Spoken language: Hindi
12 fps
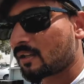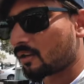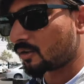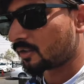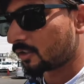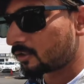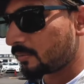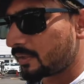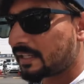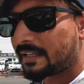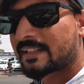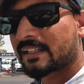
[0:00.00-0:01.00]
और देखो अभी
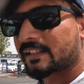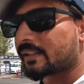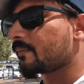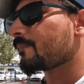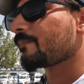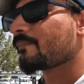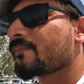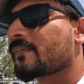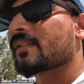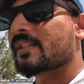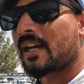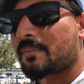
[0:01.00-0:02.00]
कहाँ जाते हैं
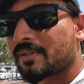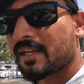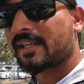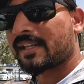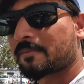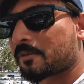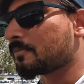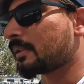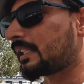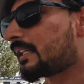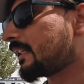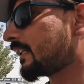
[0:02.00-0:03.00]
जहाँ भी जाएंगे आपको
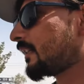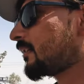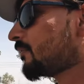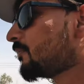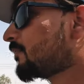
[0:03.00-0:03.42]
बता देंगे